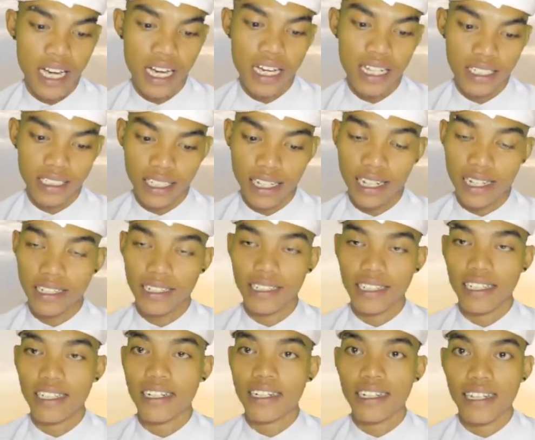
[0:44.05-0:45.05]
sangat
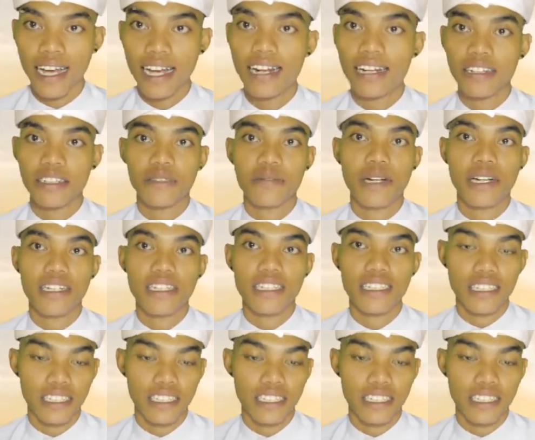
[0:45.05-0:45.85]
kental di Bali.